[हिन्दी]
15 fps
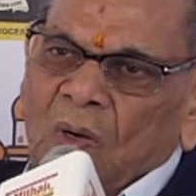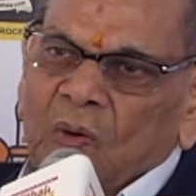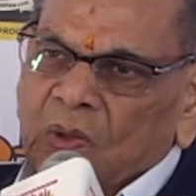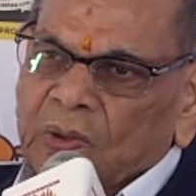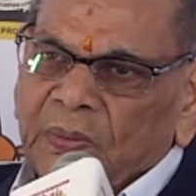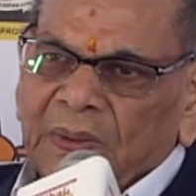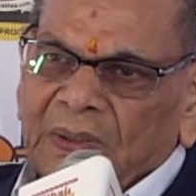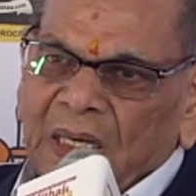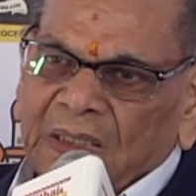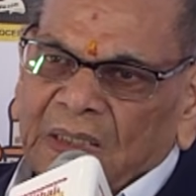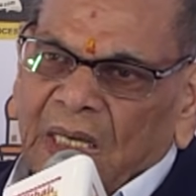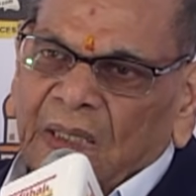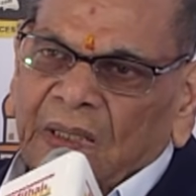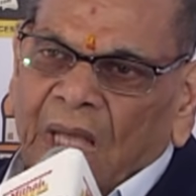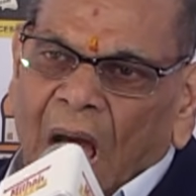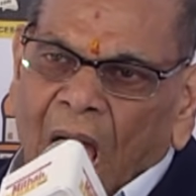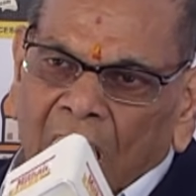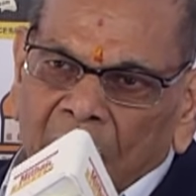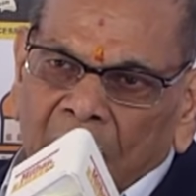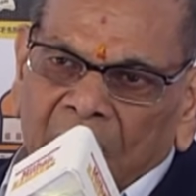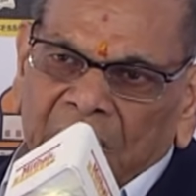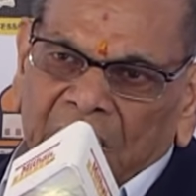उसमें जैसा
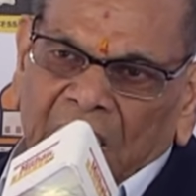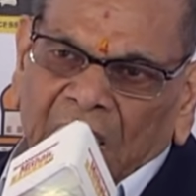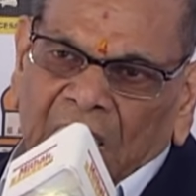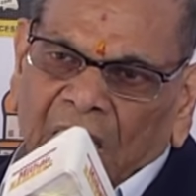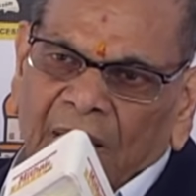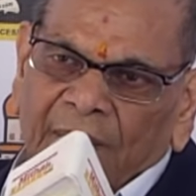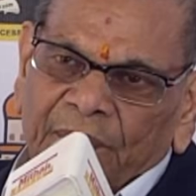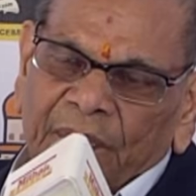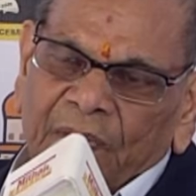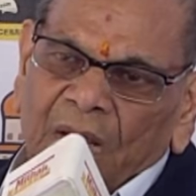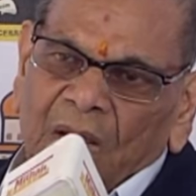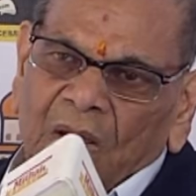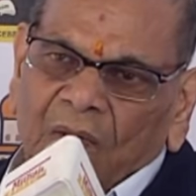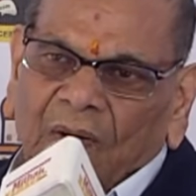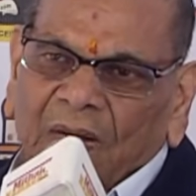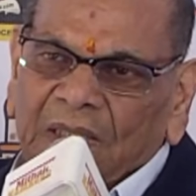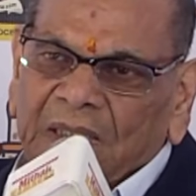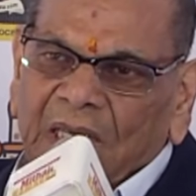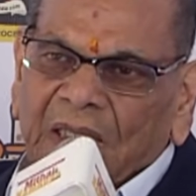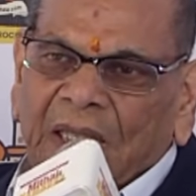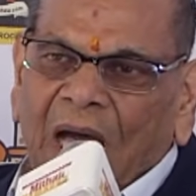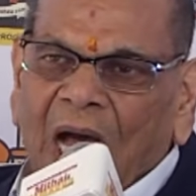धान भरते हैं ना
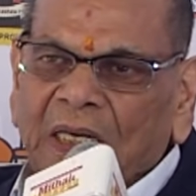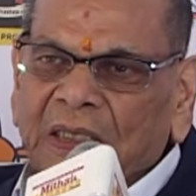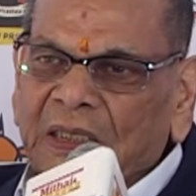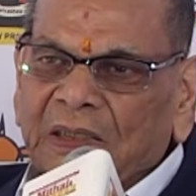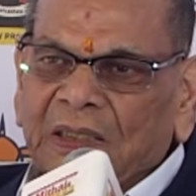वैसा धान की